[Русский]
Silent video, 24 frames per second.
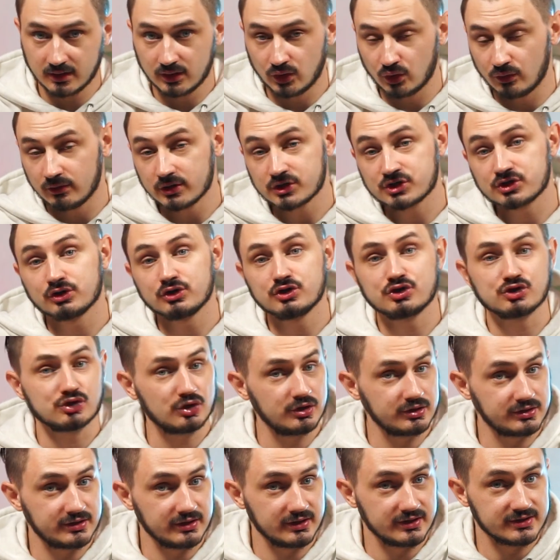Вот что еще
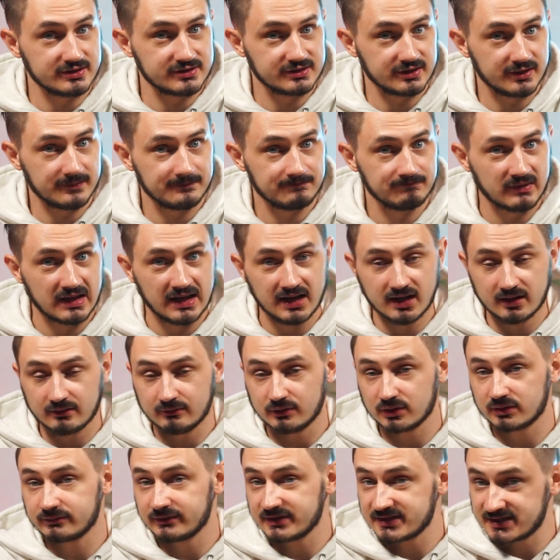интереснее.
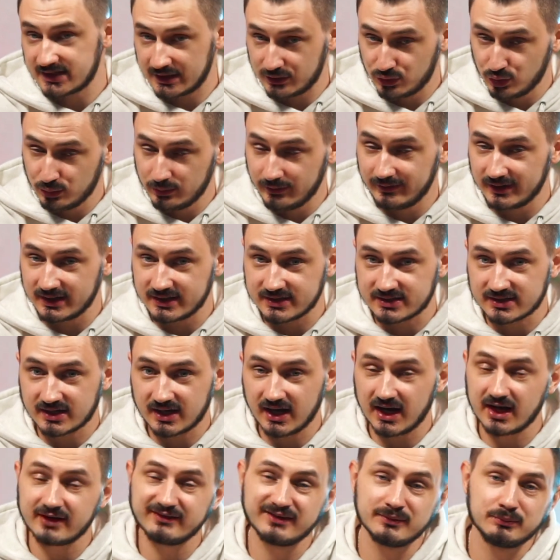Вот вы задумывались,
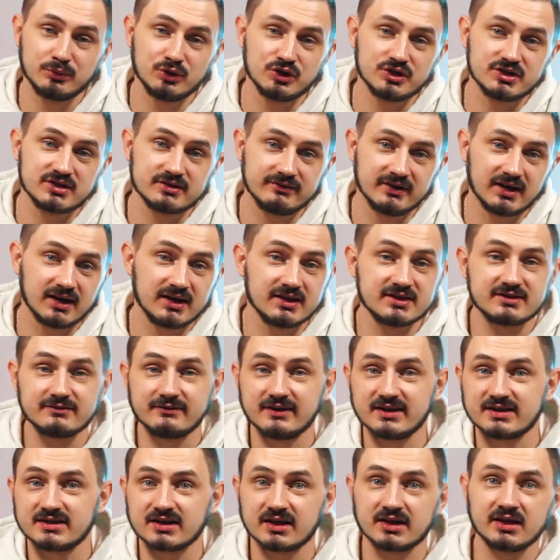как вы будете выглядеть в
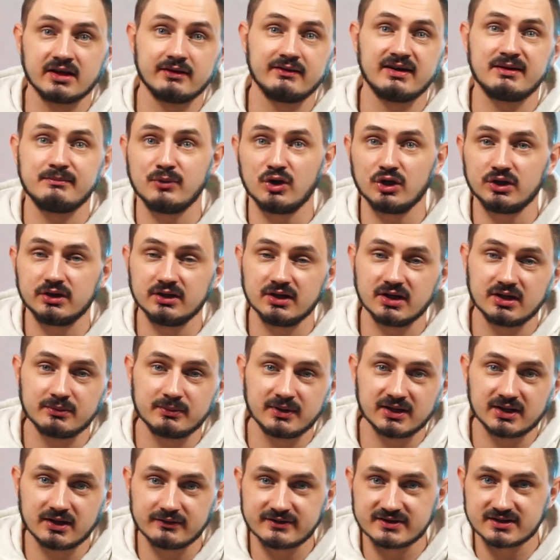этих новомодных
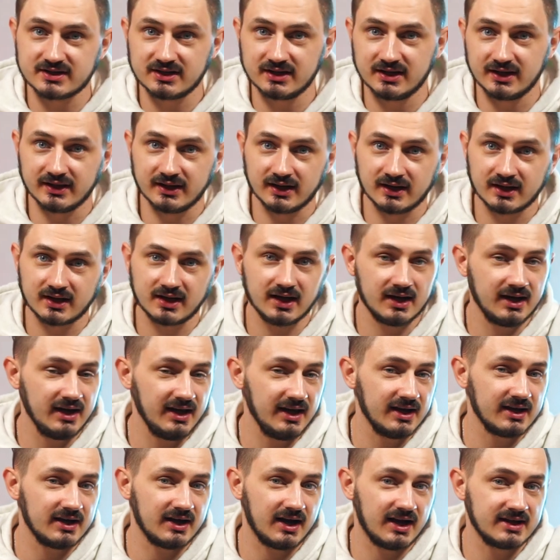метавселенных?
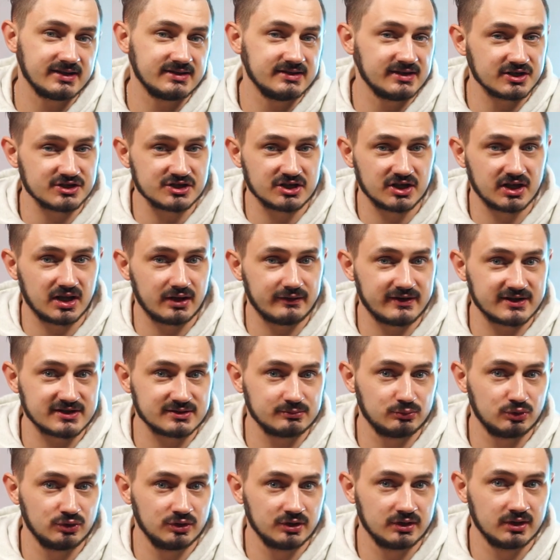Какая одежда на вас
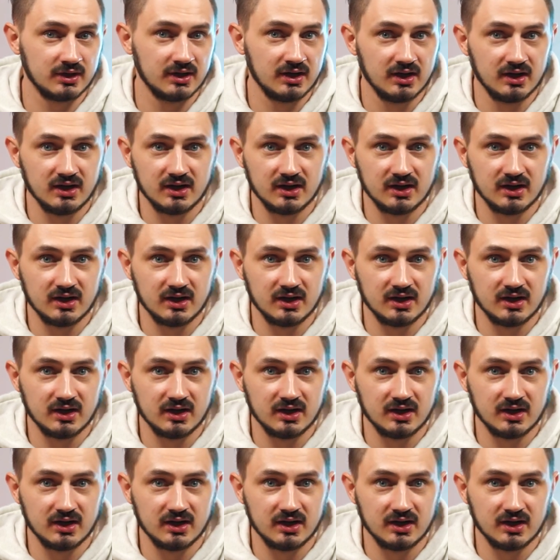будет?